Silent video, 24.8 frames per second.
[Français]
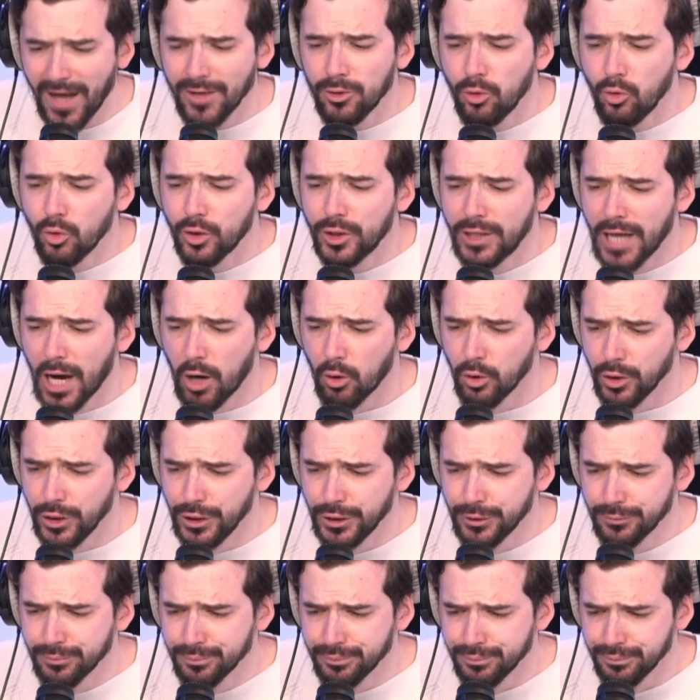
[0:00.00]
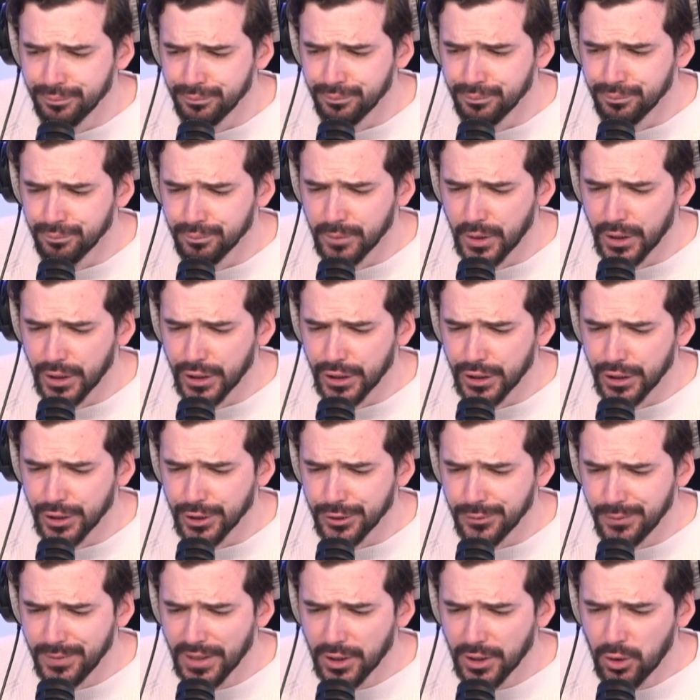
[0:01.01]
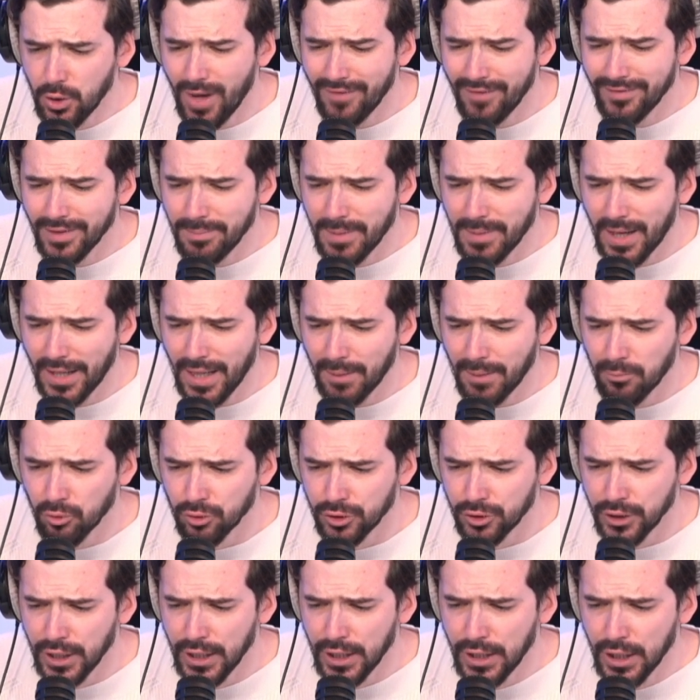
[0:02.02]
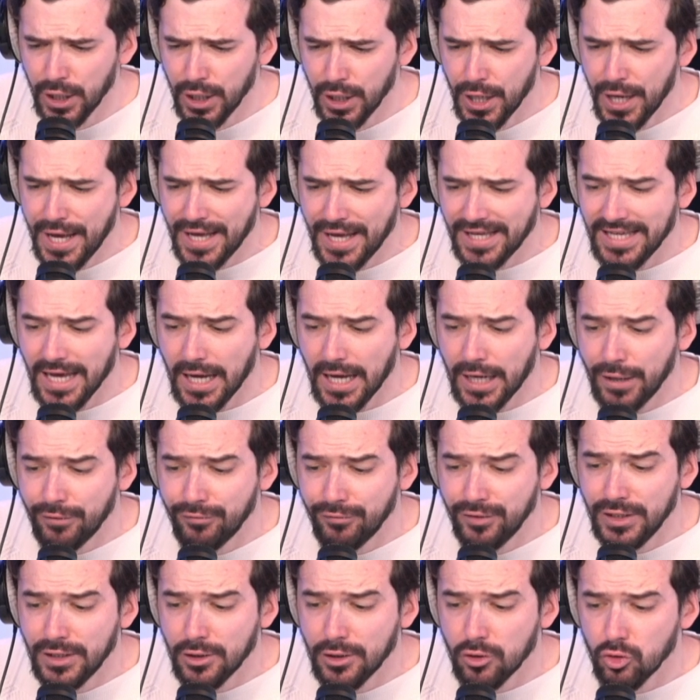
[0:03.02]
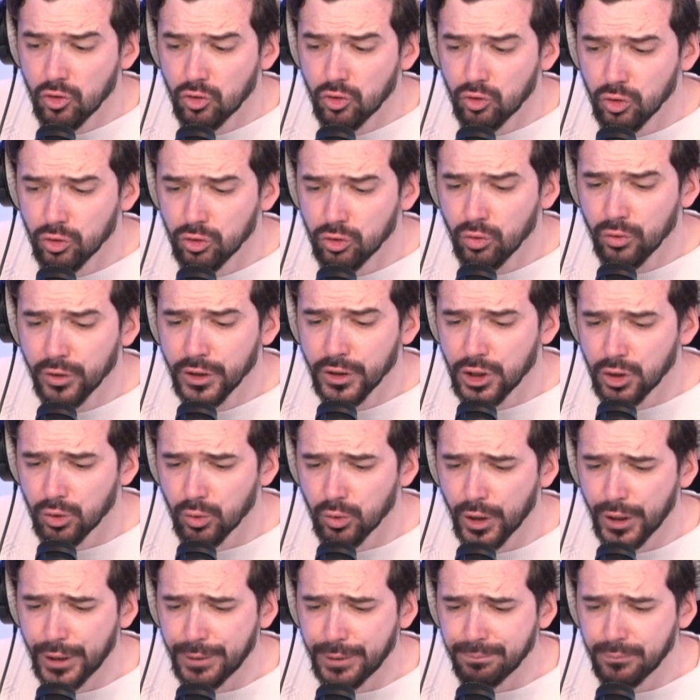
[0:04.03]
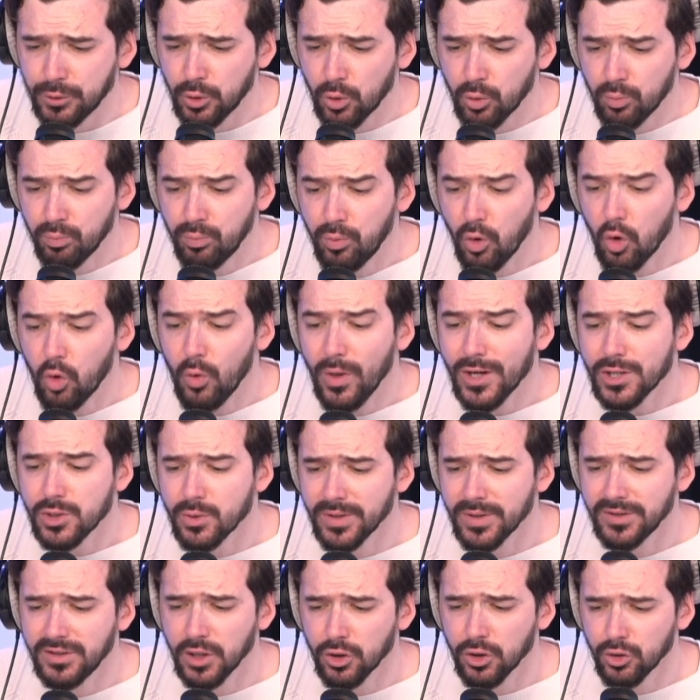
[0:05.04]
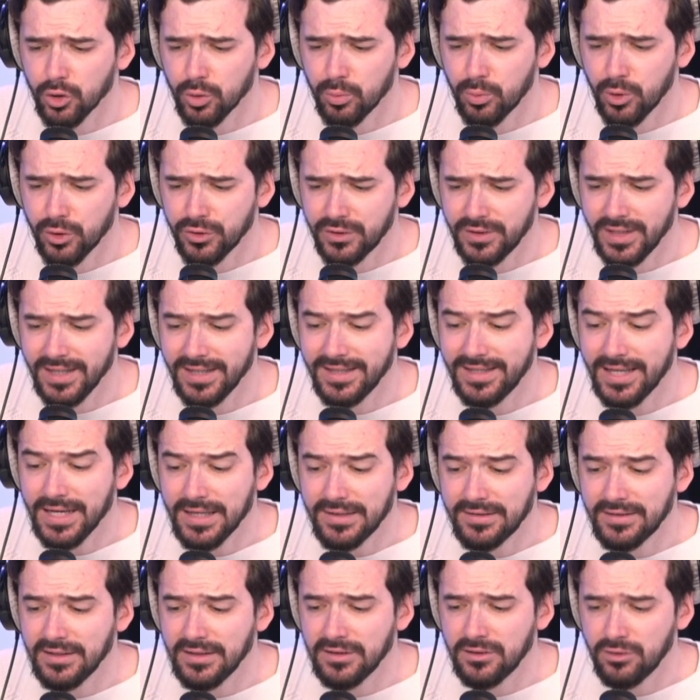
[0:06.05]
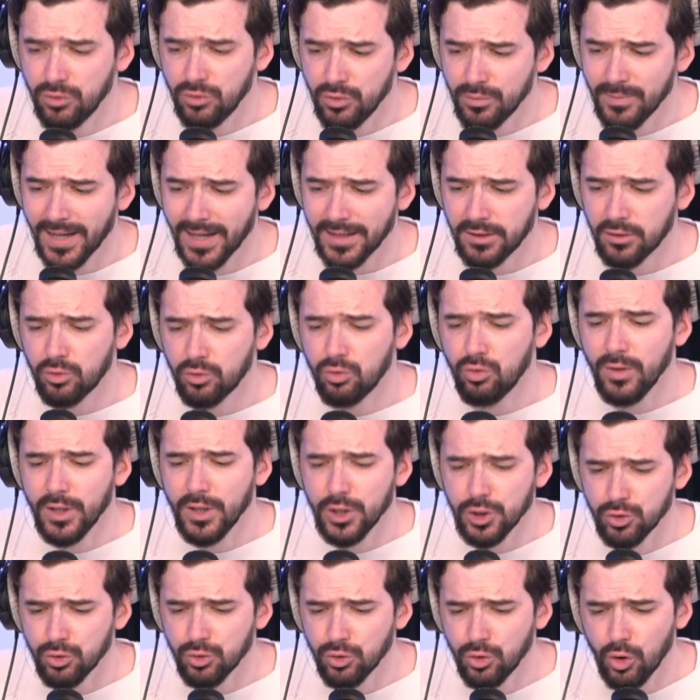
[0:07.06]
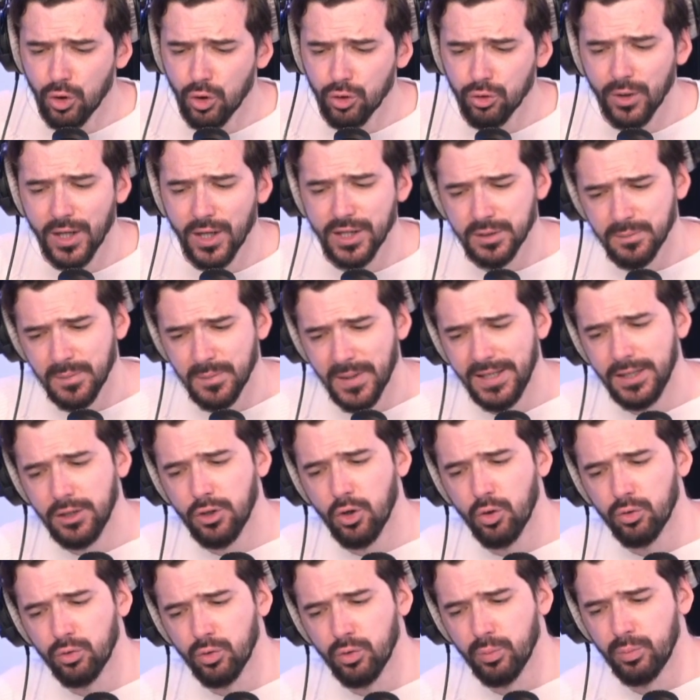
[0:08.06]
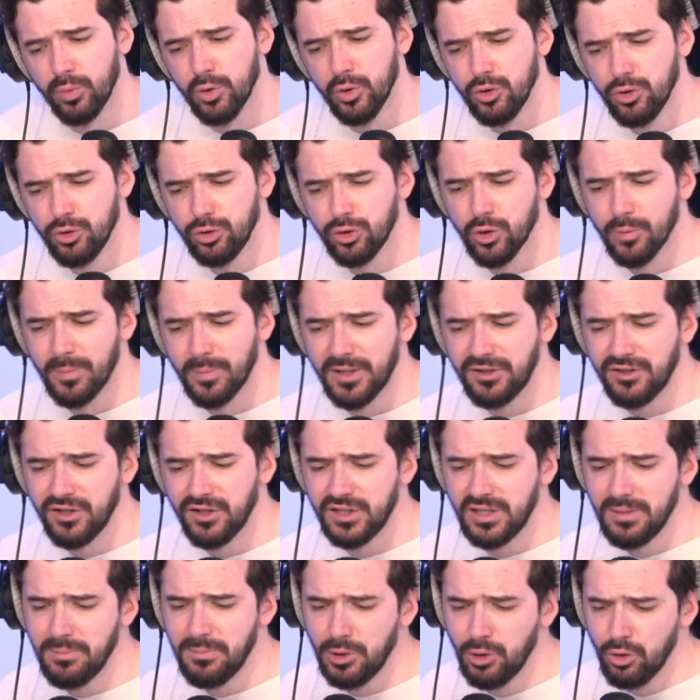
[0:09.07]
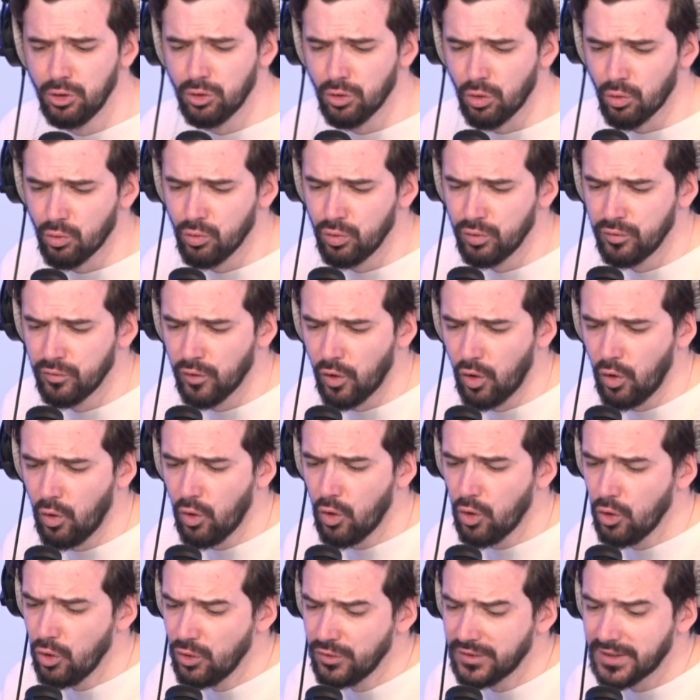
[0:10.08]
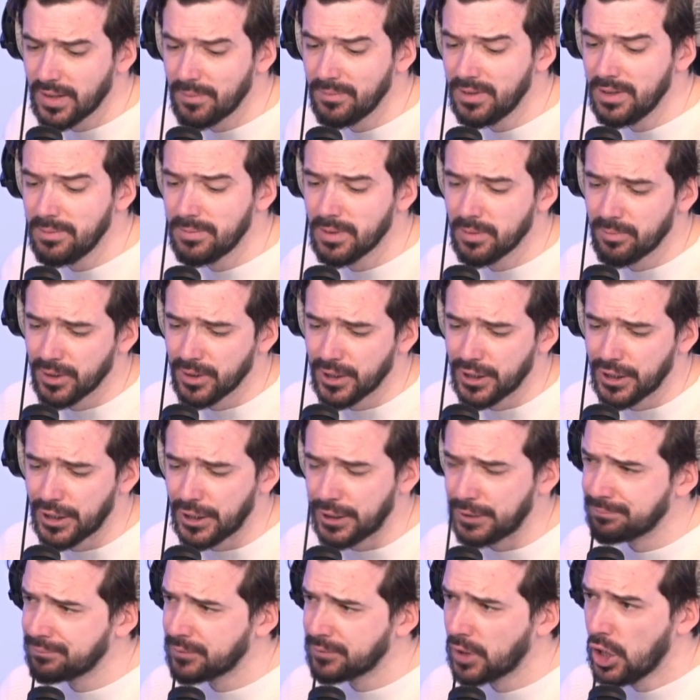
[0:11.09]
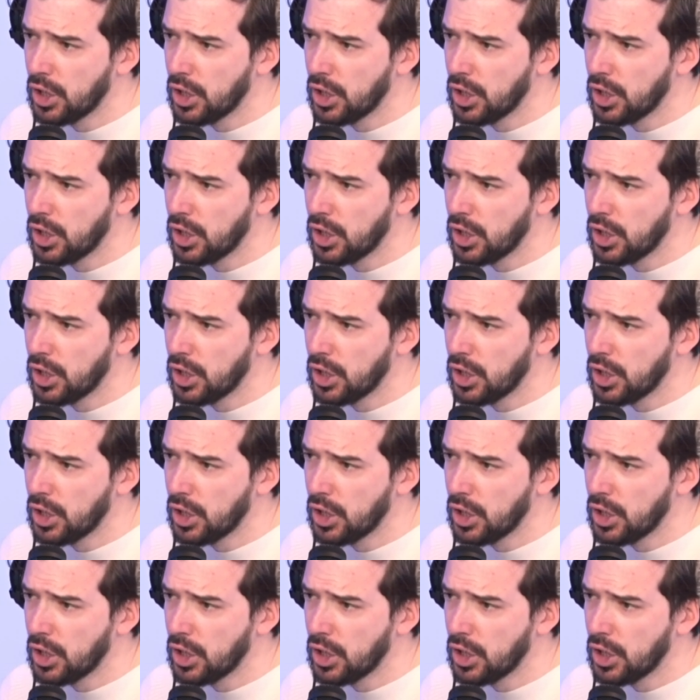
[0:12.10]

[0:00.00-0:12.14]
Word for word: Non Caroline, mm, mais je suis d'accord avec Bernard Montiel, car la vie, ce sont des choix. Donc pourquoi choisir de bosser dès 6 du mat tous les jours de la semaine quand on peut juste passer 10 minutes en coup de vent le samedi PPR